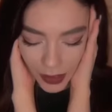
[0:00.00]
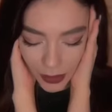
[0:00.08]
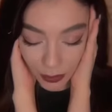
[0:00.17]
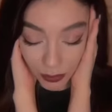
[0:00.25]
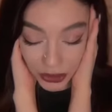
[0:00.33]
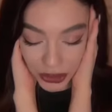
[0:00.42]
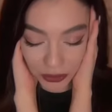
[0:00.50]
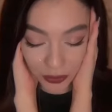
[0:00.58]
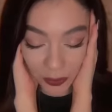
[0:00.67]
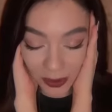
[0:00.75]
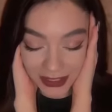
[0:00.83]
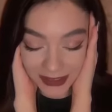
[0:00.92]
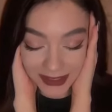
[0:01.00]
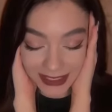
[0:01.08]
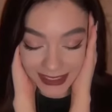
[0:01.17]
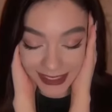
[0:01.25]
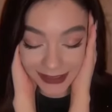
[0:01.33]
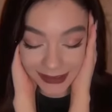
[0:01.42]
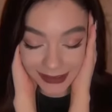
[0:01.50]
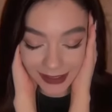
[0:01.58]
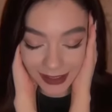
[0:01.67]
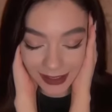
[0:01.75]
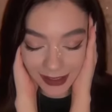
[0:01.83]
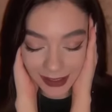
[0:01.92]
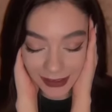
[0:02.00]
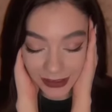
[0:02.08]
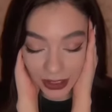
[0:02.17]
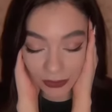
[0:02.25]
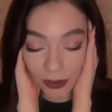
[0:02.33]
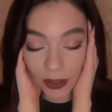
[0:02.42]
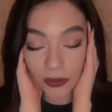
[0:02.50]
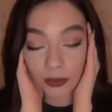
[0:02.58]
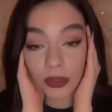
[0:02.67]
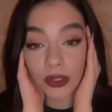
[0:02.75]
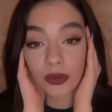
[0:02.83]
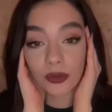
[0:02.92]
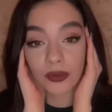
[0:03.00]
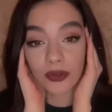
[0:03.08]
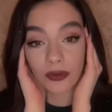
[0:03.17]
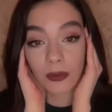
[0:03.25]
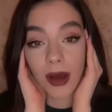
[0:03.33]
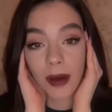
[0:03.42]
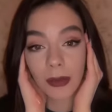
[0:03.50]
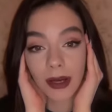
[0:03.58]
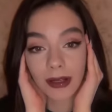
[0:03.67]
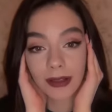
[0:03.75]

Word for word: Почему они все открывают мне душу, мама?